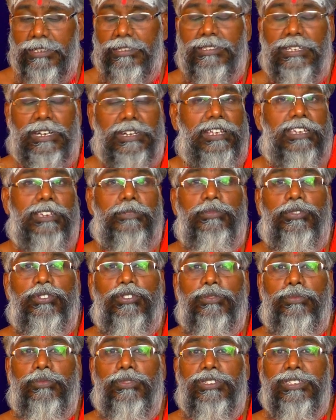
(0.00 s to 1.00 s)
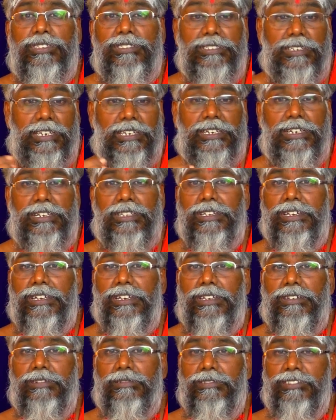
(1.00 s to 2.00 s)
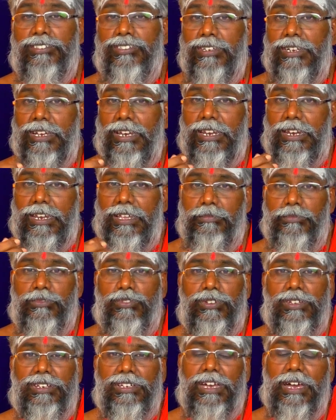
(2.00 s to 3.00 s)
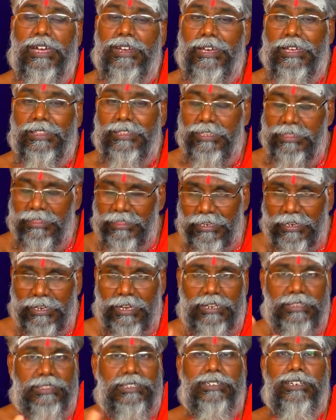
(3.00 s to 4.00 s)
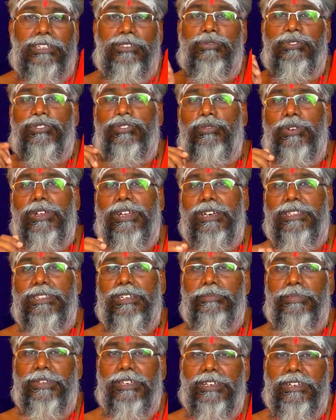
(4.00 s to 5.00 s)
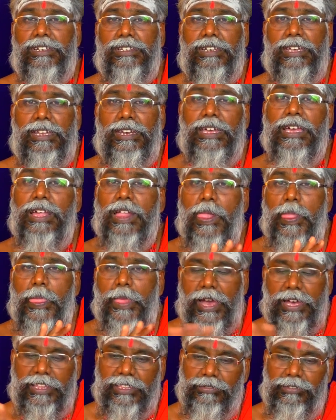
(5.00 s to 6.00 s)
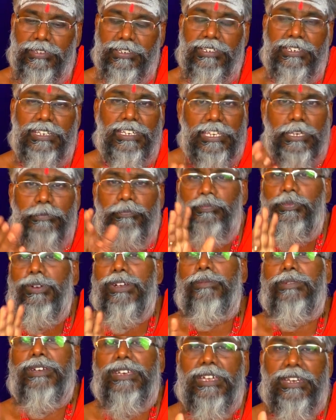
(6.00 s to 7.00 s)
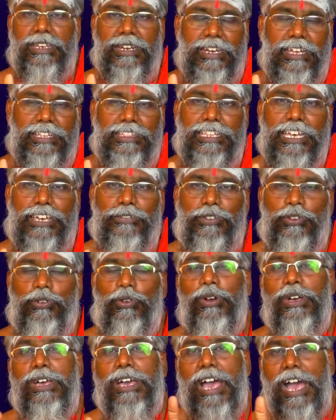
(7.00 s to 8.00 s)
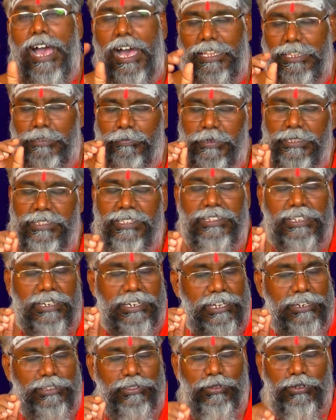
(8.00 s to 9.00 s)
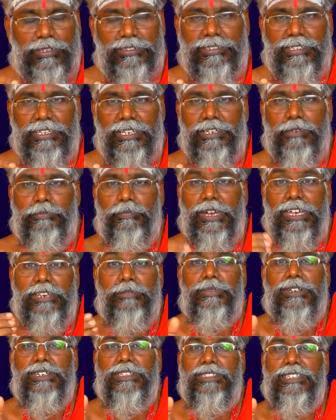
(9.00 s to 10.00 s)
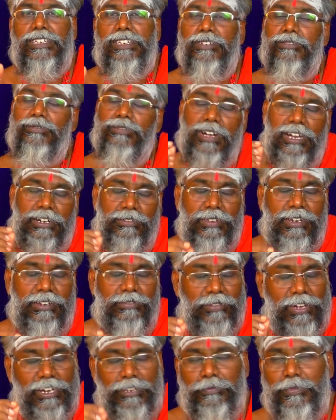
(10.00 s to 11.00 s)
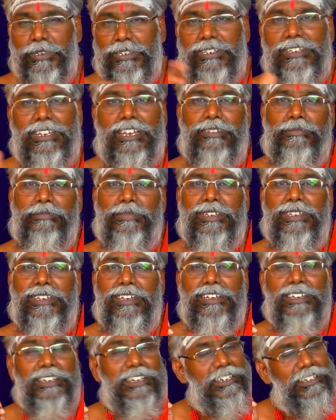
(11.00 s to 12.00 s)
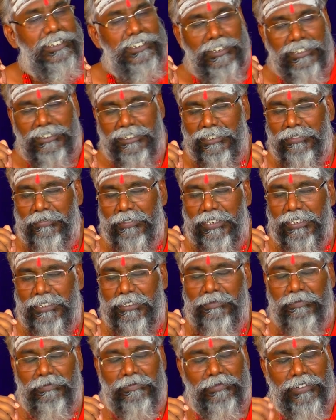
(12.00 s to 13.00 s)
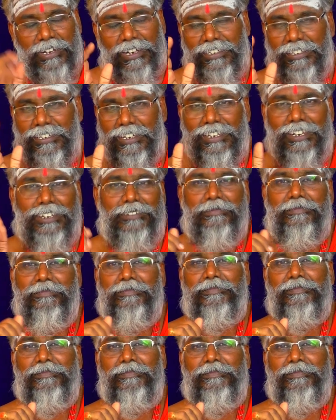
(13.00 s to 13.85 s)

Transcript: சண்டைக்கு போகும்போது ஜெயிக்கிறதுக்கு என்ன விஷயங்கள் எல்லாம் கூட இருக்குது ஆனால் அது இந்த காலத்துக்கு அது ஒத்து வராது அப்படிங்கிறதுனால அதை விட்டுட்டு இப்போ நமக்கு என்னெல்லாம் தேவையோ அதை பற்றி இந்த கருந்தொலசியை பயன்படுத்தி வாழ்வில் வளம் பெற்று நலம் பெறுங்க நன்றி வணக்கம் வாழ்க நலம்